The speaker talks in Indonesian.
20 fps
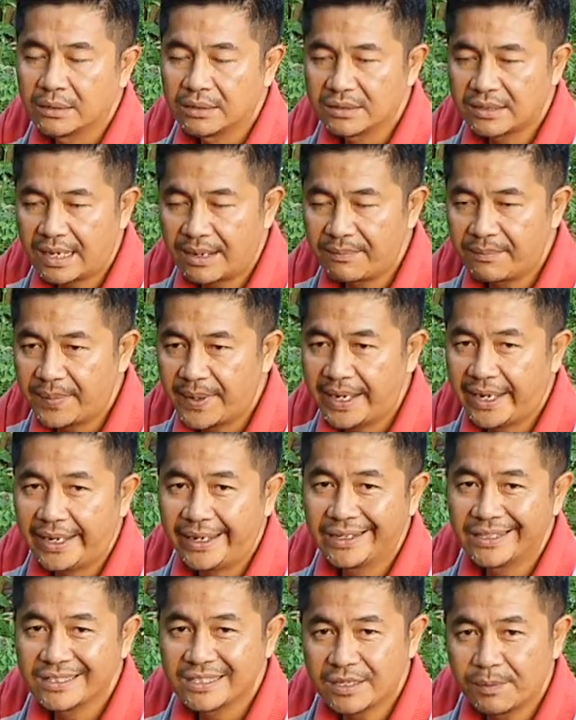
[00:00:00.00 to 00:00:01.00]
sampai
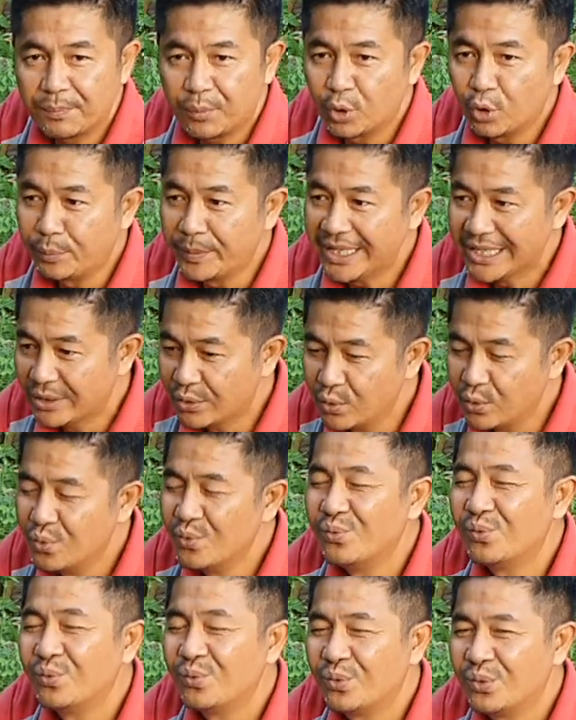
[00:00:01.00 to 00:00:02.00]
10 minggu
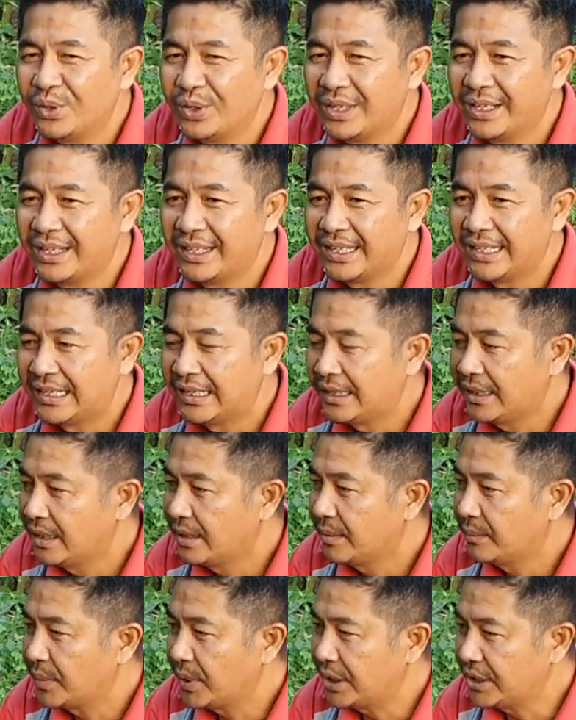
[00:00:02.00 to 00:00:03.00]

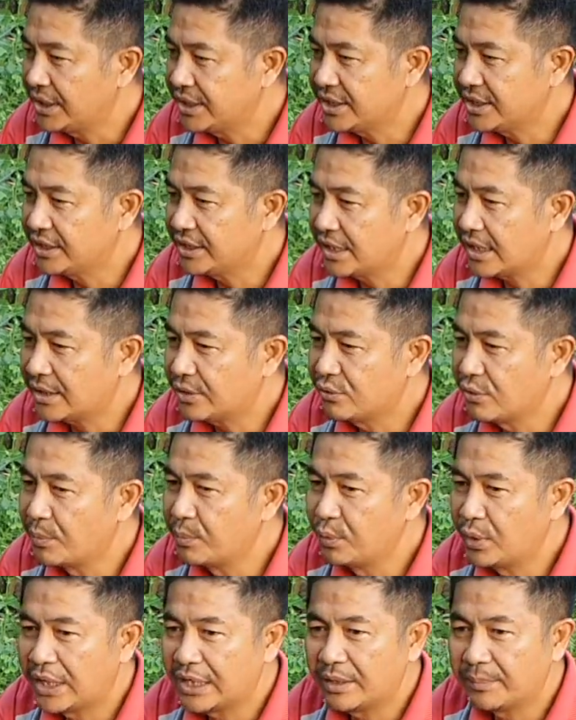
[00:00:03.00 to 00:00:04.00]
berarti sekitar dua
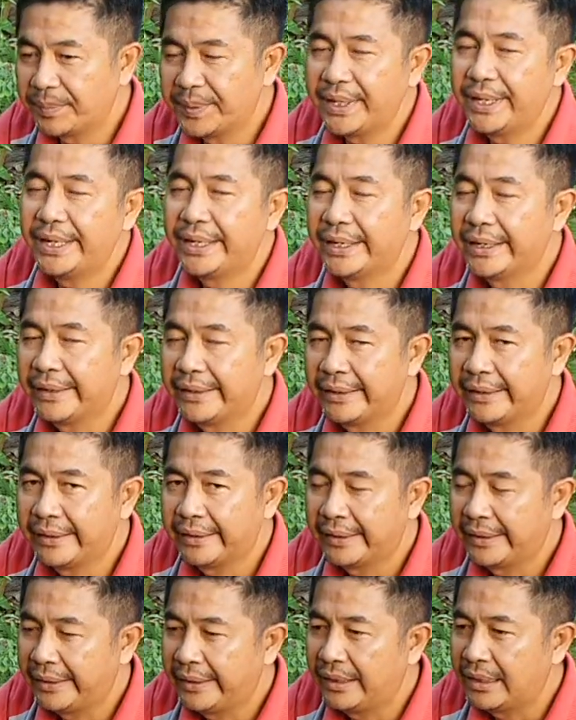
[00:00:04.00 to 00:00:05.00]
bulan lebih
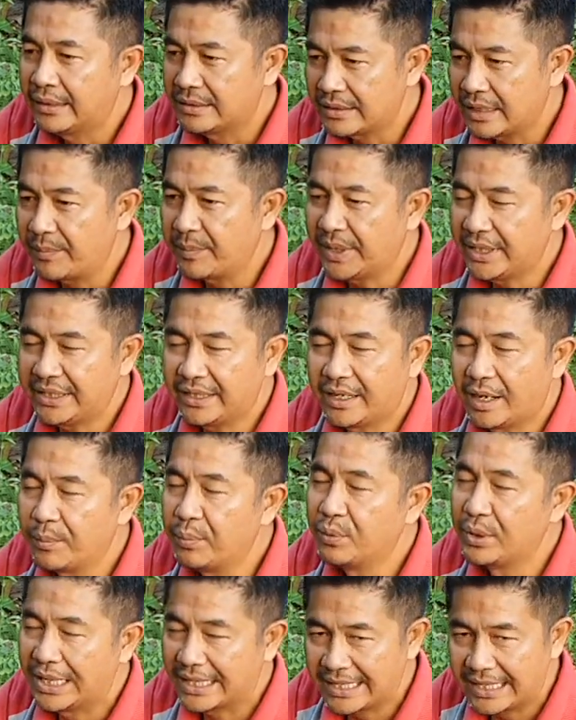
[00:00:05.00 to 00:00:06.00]
sampai tiga
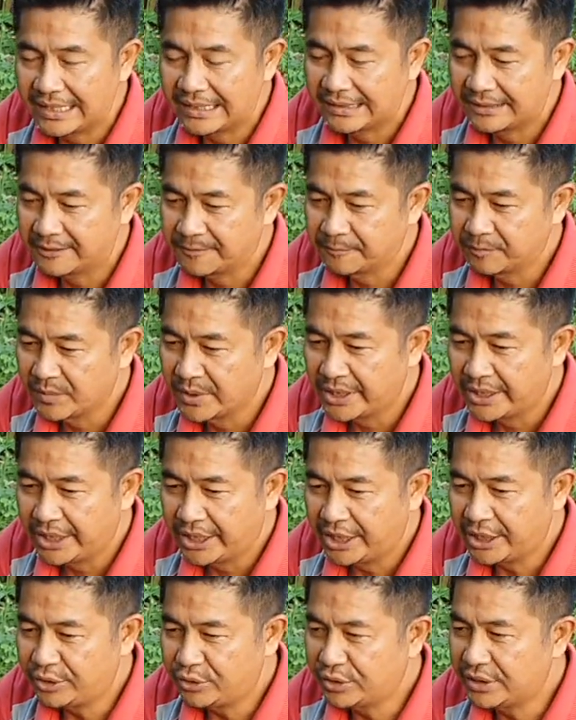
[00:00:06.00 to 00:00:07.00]
bulanan
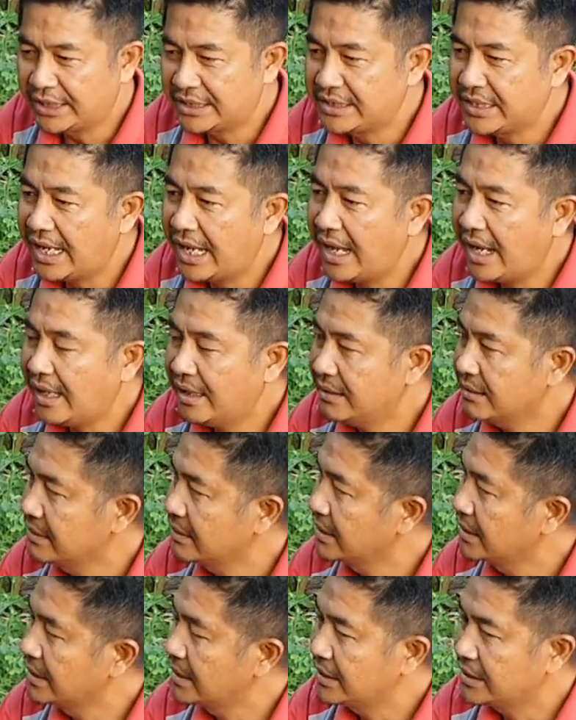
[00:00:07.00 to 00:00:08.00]
itu saja
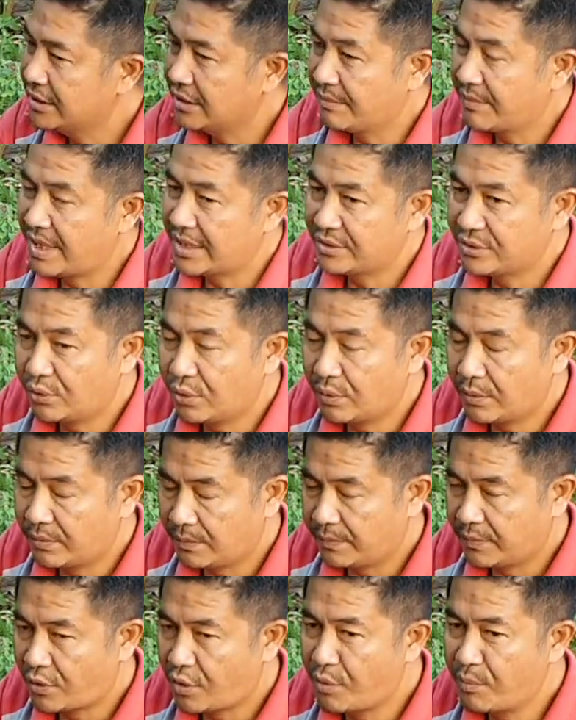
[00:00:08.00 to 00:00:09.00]
termasuk
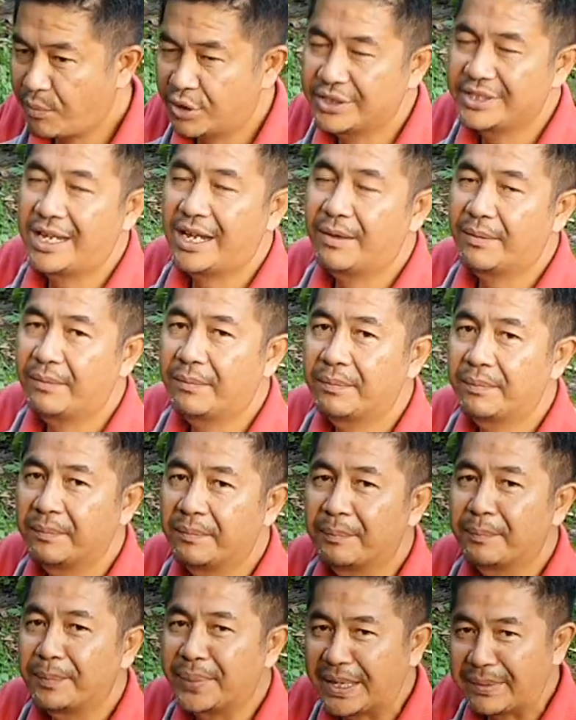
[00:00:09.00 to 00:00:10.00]
kompos yang
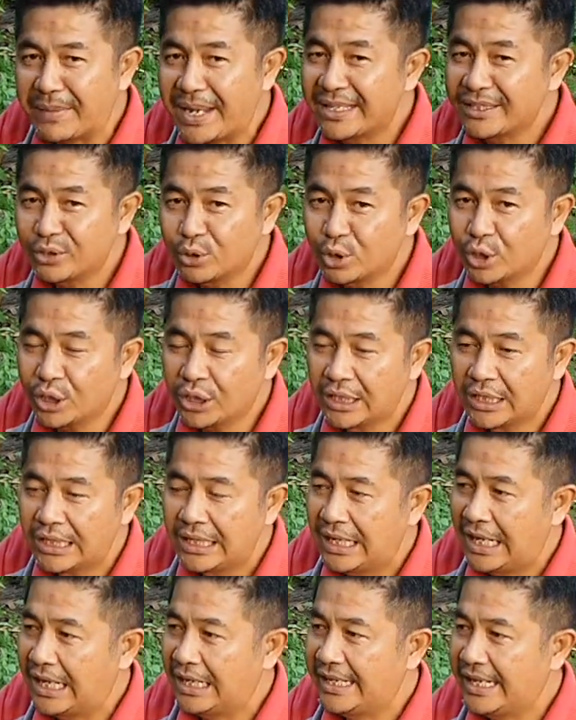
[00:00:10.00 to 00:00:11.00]
prematur
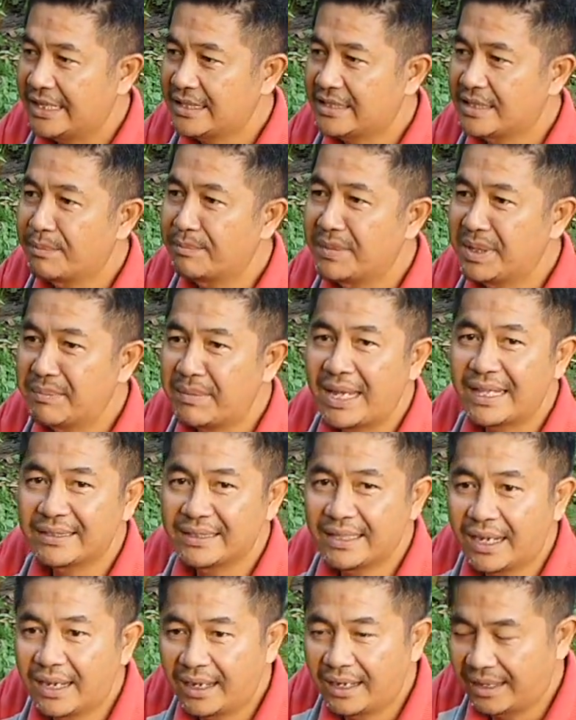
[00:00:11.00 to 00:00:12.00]
alias semi
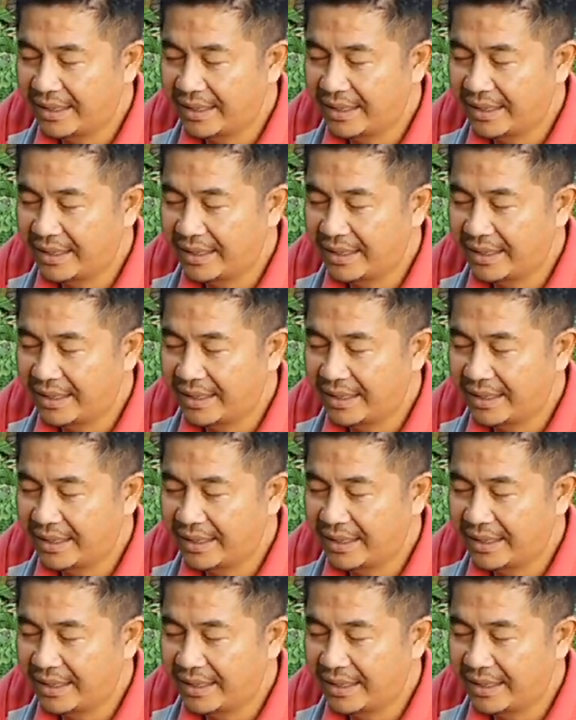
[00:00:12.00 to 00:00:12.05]
matang